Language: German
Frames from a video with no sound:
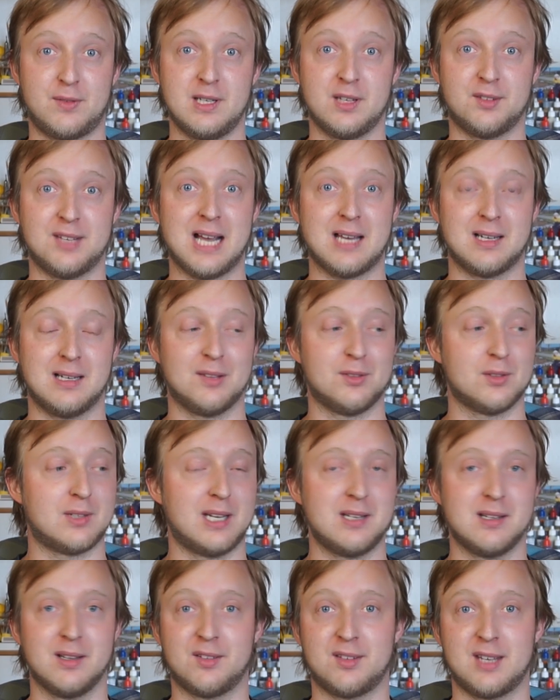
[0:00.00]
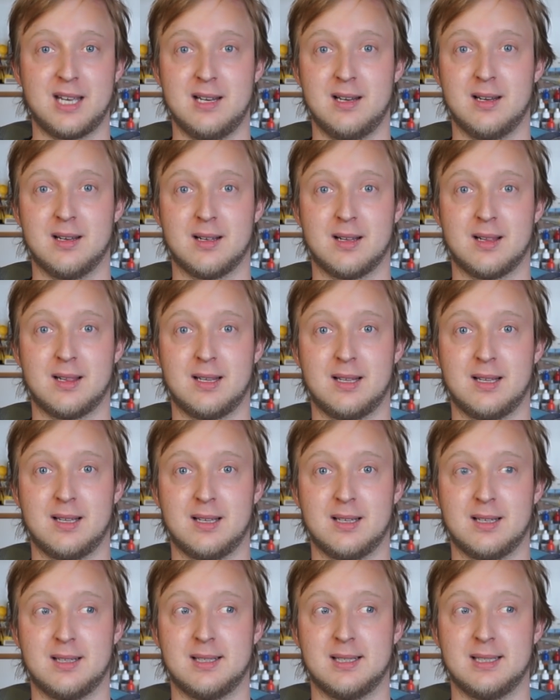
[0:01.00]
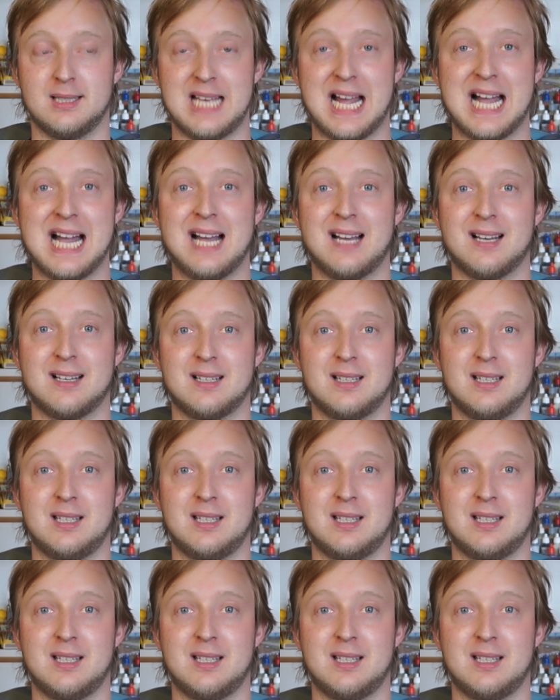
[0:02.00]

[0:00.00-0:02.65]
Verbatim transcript: viele Sachen, also tendenziell, ja,